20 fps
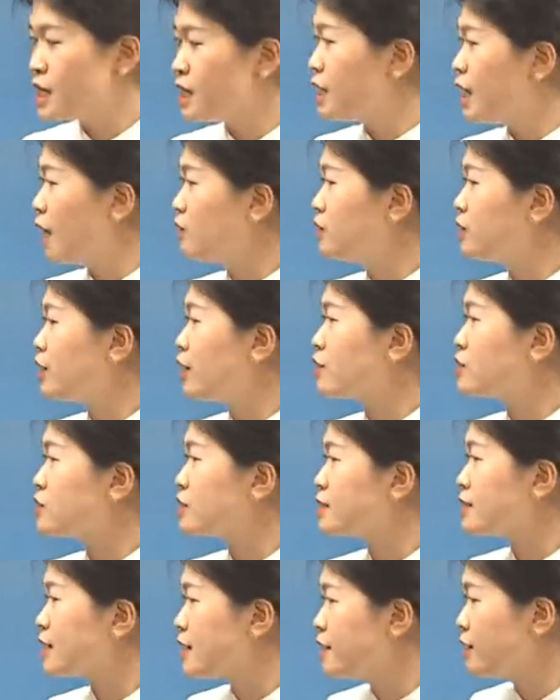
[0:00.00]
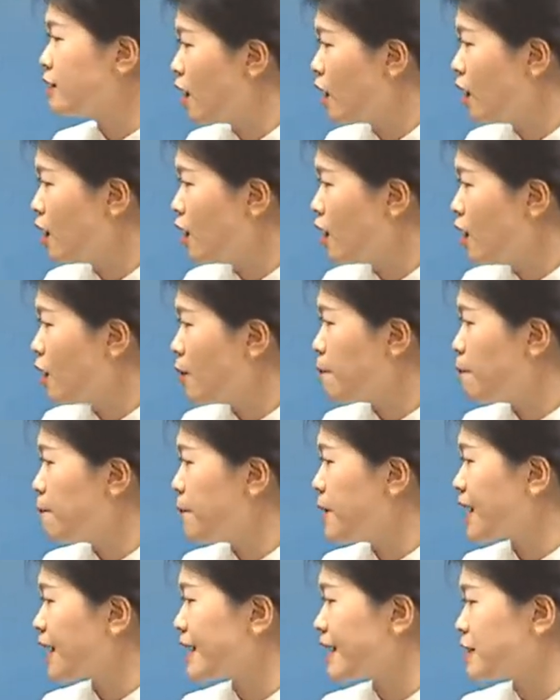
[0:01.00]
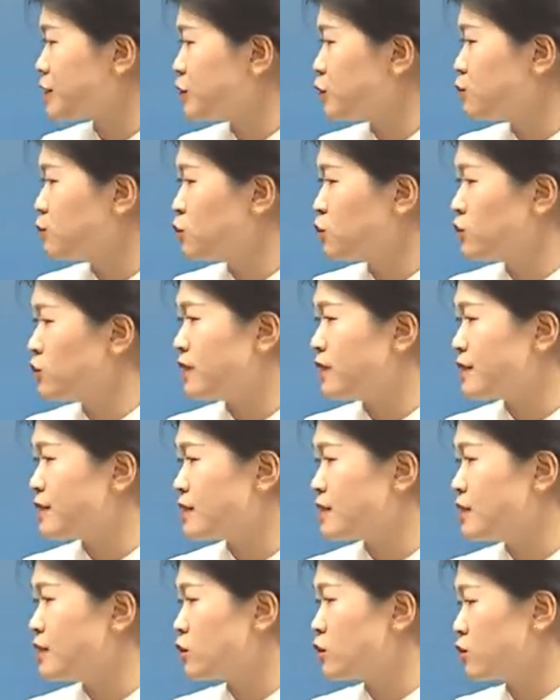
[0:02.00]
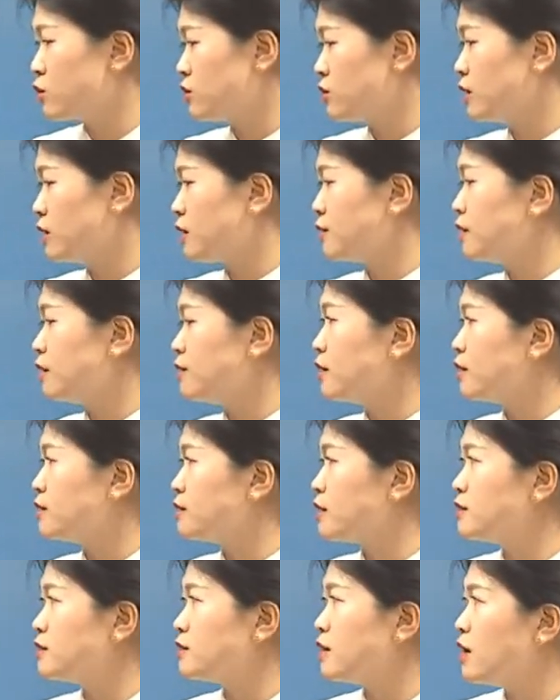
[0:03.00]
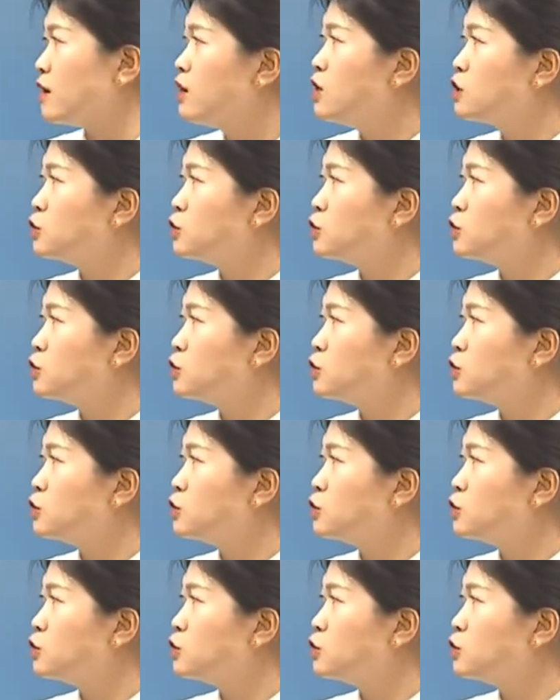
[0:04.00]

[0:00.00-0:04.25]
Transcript: 然后第二十三呢b i h e s i m o decero r 等等等等等。